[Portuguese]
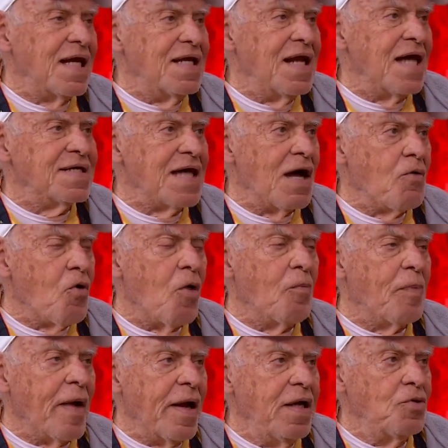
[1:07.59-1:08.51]
nessa
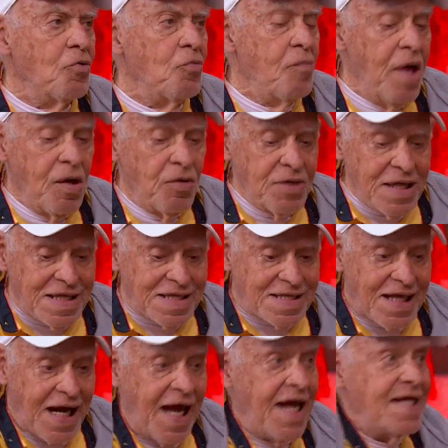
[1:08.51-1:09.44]
Copa aí, no meio de
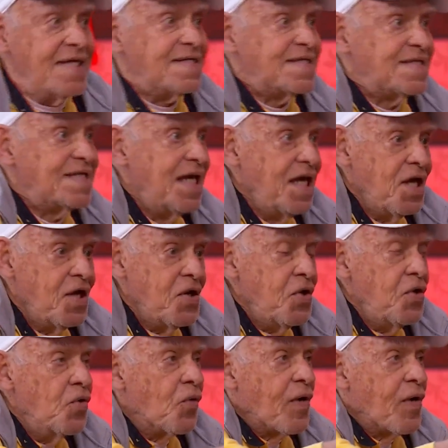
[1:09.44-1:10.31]
três, e o